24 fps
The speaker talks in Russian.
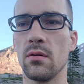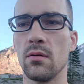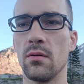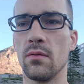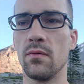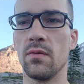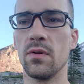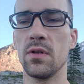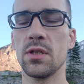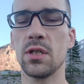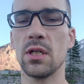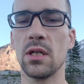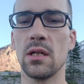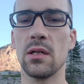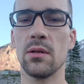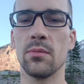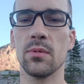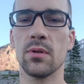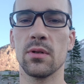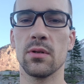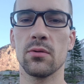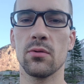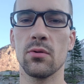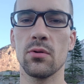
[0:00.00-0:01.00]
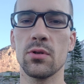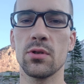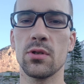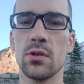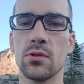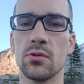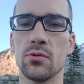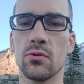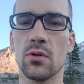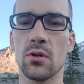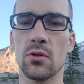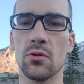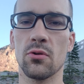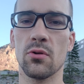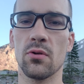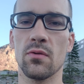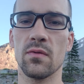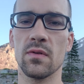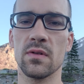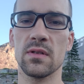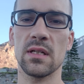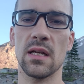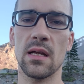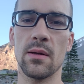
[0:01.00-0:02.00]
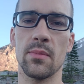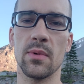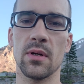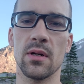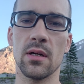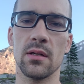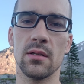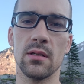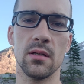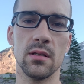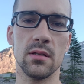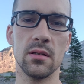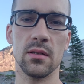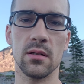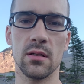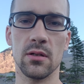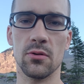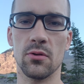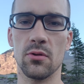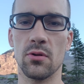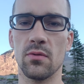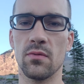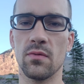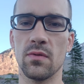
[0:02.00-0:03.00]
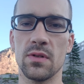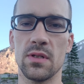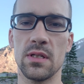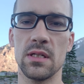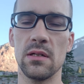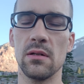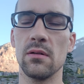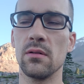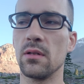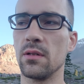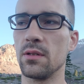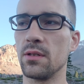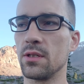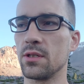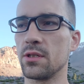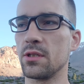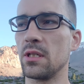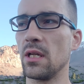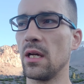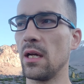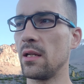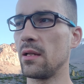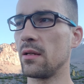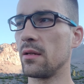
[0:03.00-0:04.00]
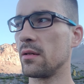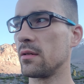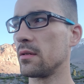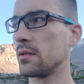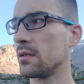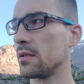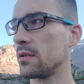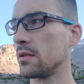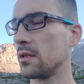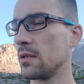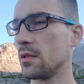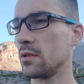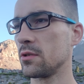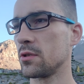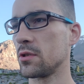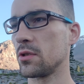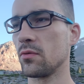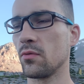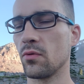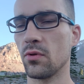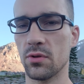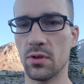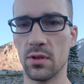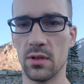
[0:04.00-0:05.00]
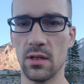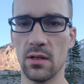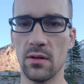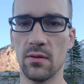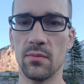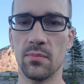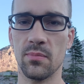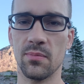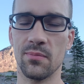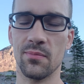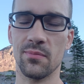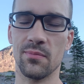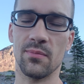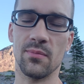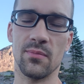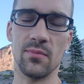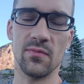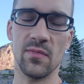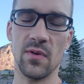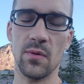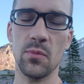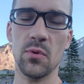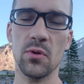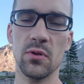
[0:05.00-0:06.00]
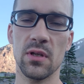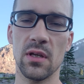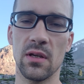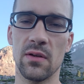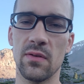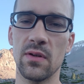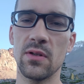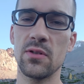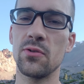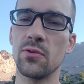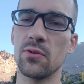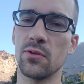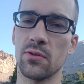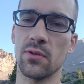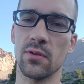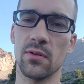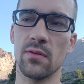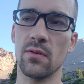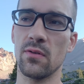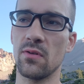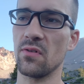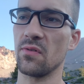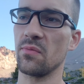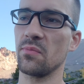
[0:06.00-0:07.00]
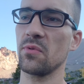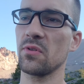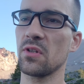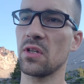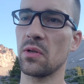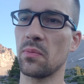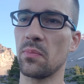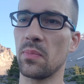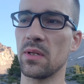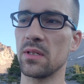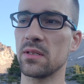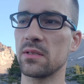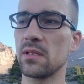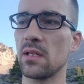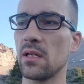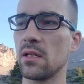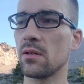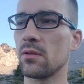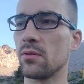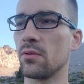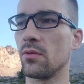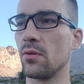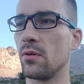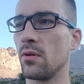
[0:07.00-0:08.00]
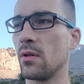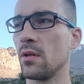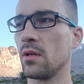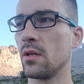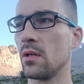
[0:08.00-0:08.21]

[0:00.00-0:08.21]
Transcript: вы жили именно той жизнью, которую вы сами хотите, которую вы делали, не ждали чего-то. Я во многих видео это говорю, во многих постах, но